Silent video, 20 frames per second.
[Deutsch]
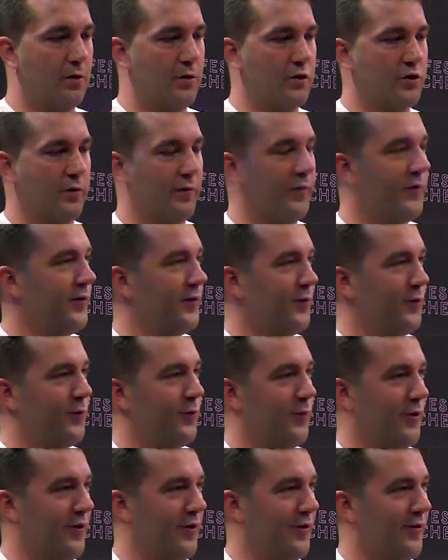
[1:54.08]
schon viel
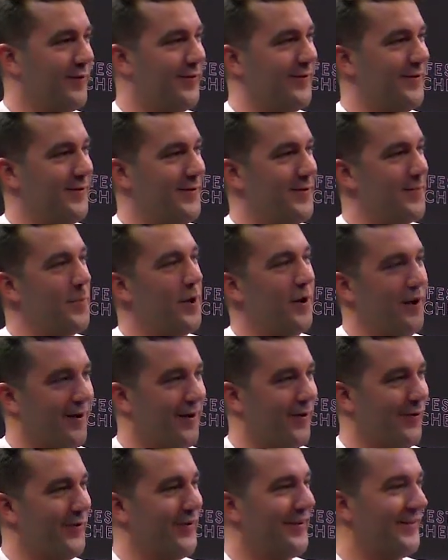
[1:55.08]
über
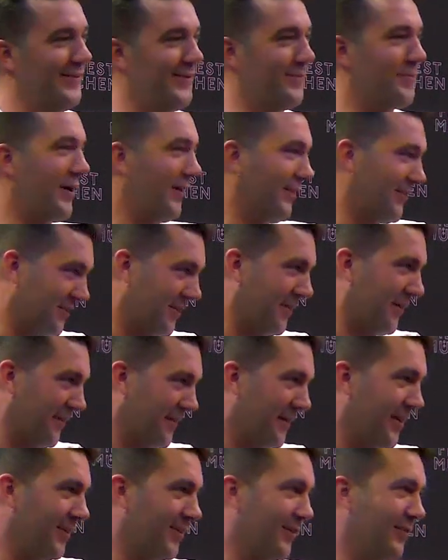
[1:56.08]
Männer und Männlichkeit
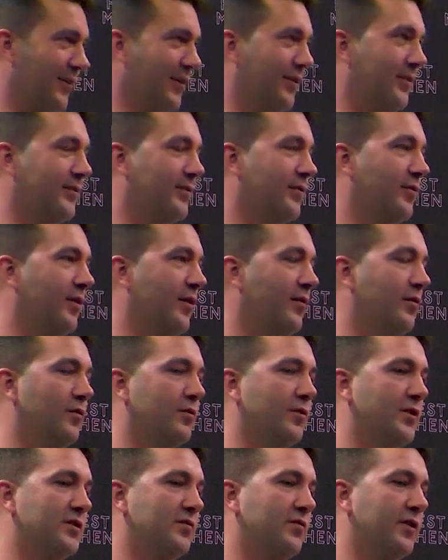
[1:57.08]
nachgedacht quasi
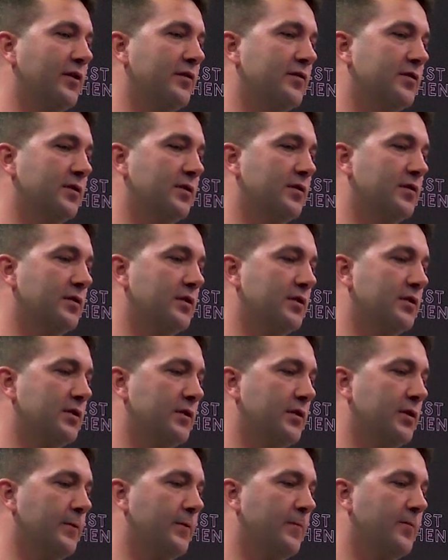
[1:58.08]
und deswegen sind
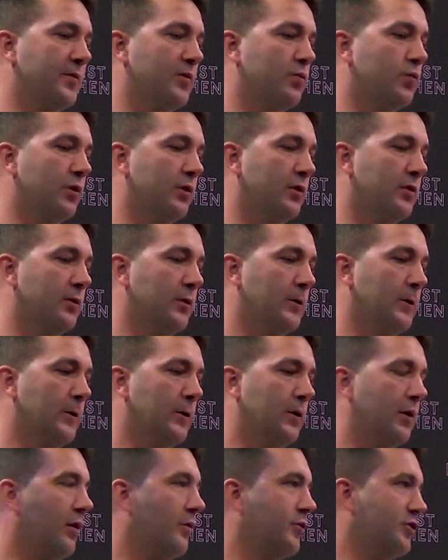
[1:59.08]
diese Figuren
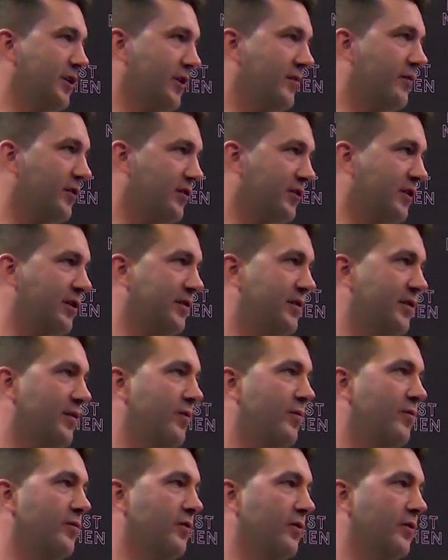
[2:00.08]
auch
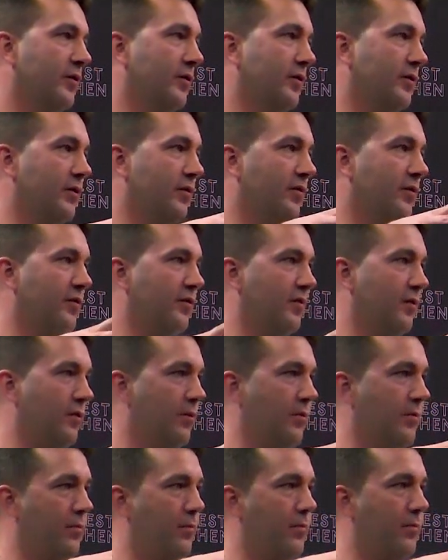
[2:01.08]
Stellvertreter für
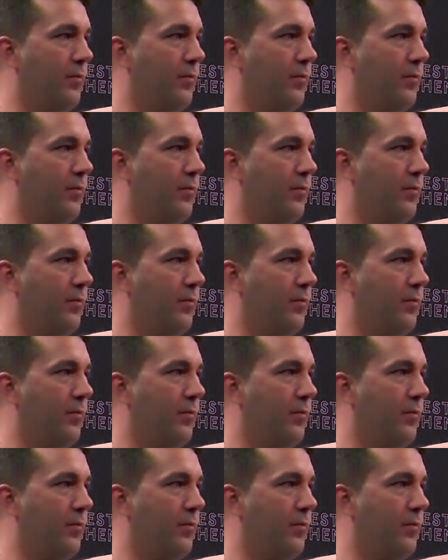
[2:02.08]
gewisse